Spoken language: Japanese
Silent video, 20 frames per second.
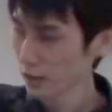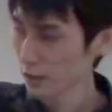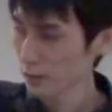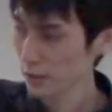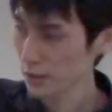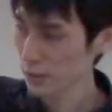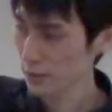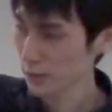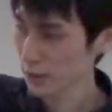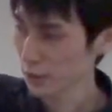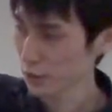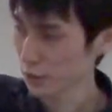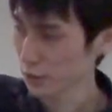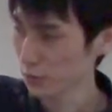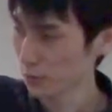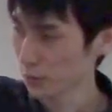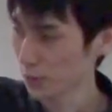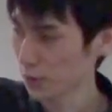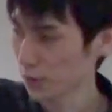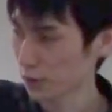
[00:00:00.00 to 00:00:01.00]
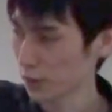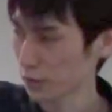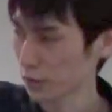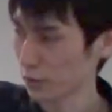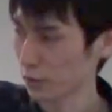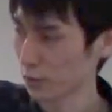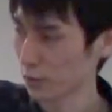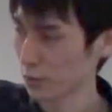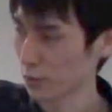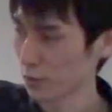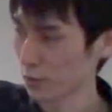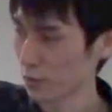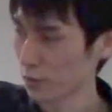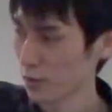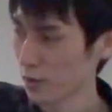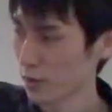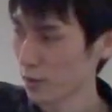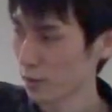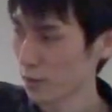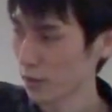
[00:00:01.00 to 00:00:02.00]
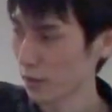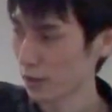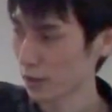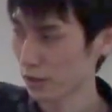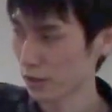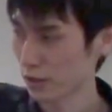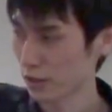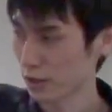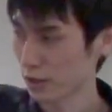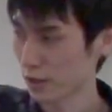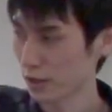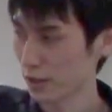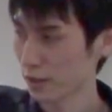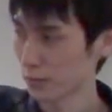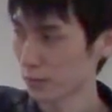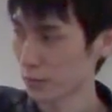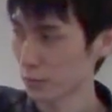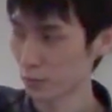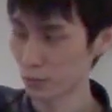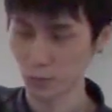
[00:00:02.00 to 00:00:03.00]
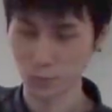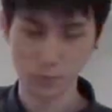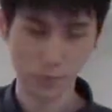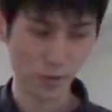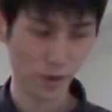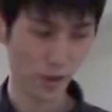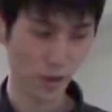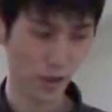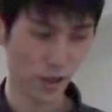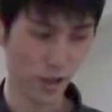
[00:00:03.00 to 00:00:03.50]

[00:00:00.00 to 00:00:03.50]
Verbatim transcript: で一番最初に述べたんですけども、この